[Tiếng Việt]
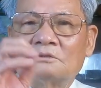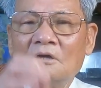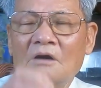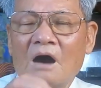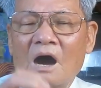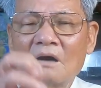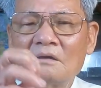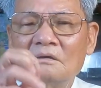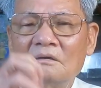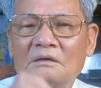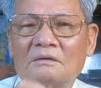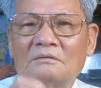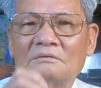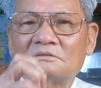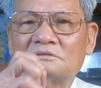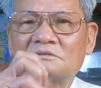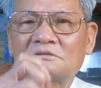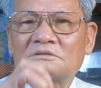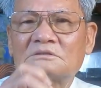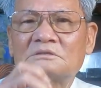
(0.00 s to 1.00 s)
thường
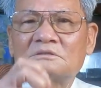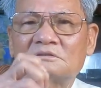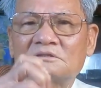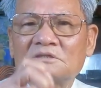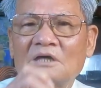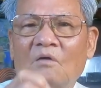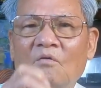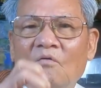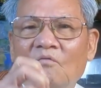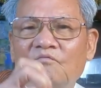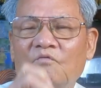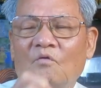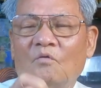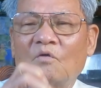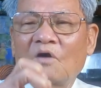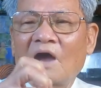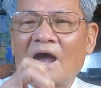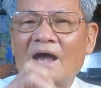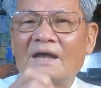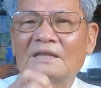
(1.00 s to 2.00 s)
sau
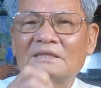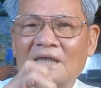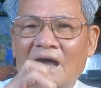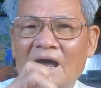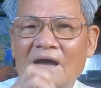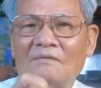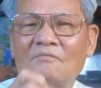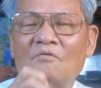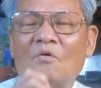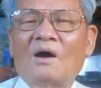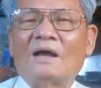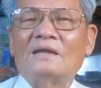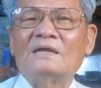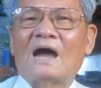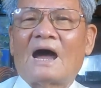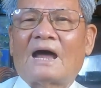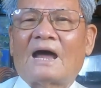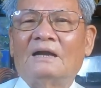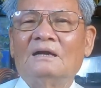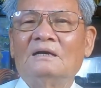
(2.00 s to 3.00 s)
vụ khai thác khoa
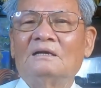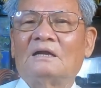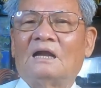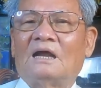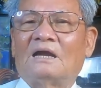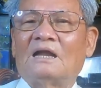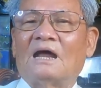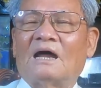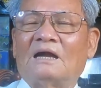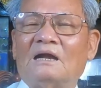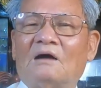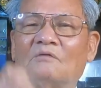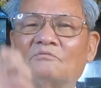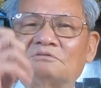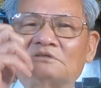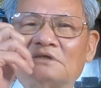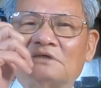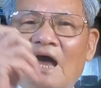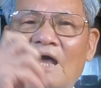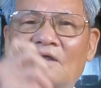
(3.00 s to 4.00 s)
nhãn là đàn
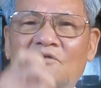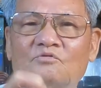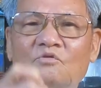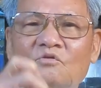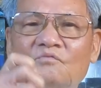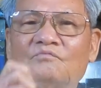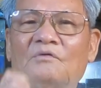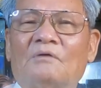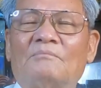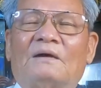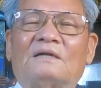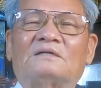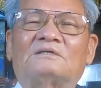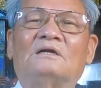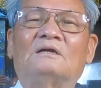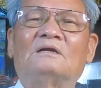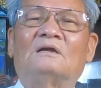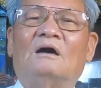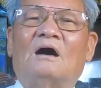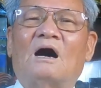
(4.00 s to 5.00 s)
ông xa suốt về mặt
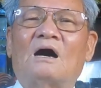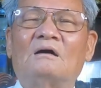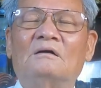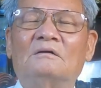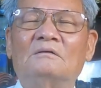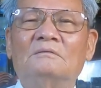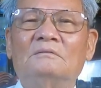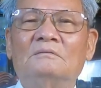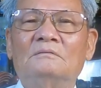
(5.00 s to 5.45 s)
chất lượng